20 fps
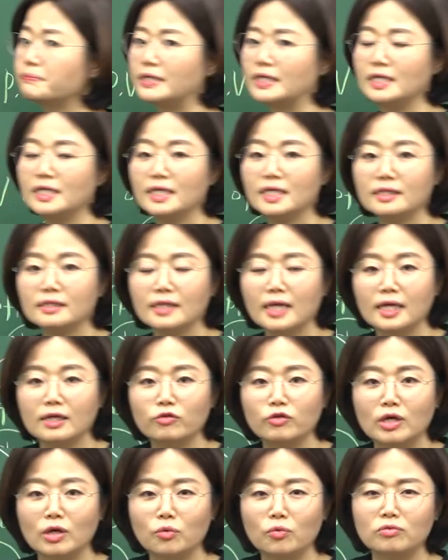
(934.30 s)
빌리는
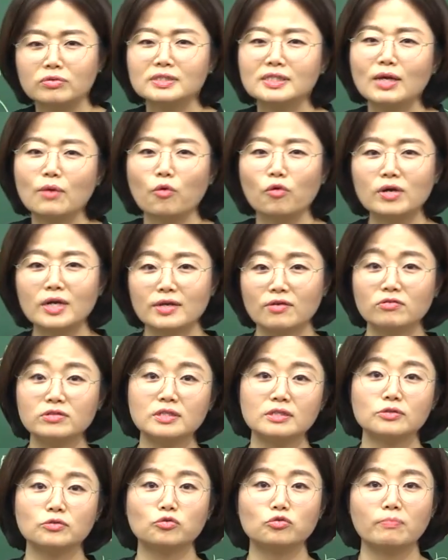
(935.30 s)
행위라고. 근데 원래
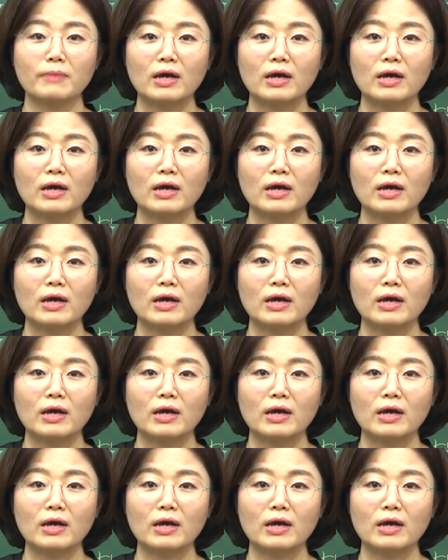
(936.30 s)
현실적으로